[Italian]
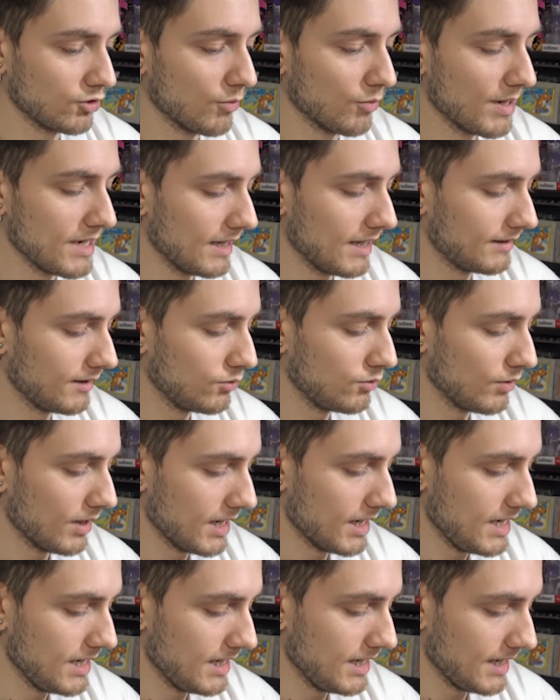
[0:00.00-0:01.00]
come gli altri
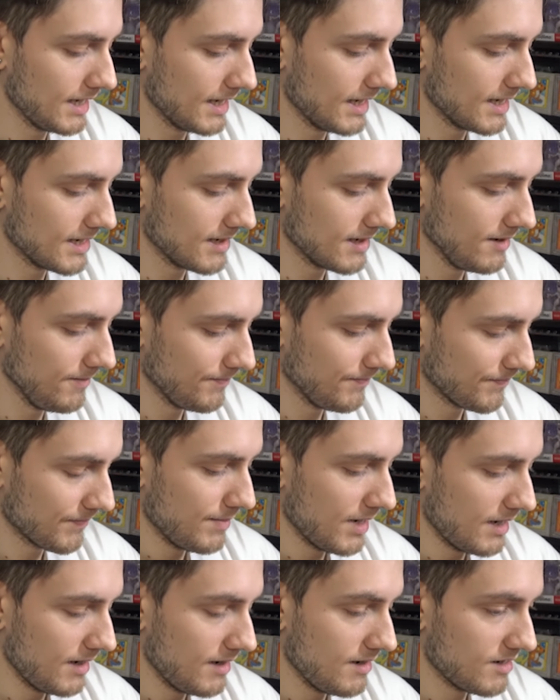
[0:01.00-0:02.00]
due in inglese
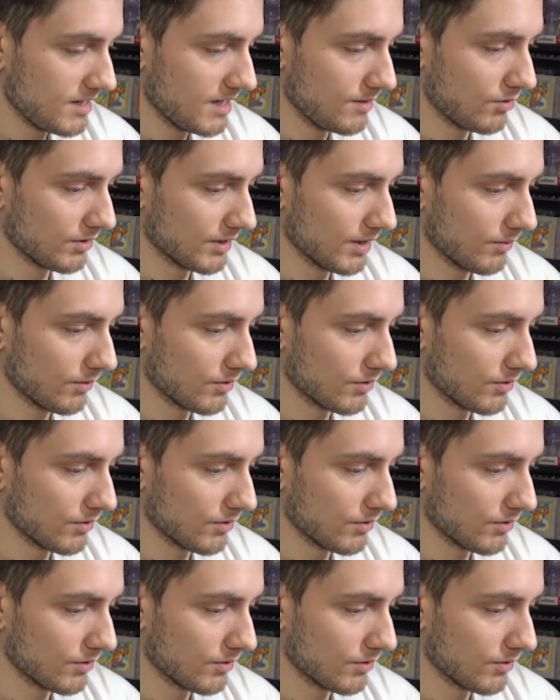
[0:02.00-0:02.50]
bellissimo anche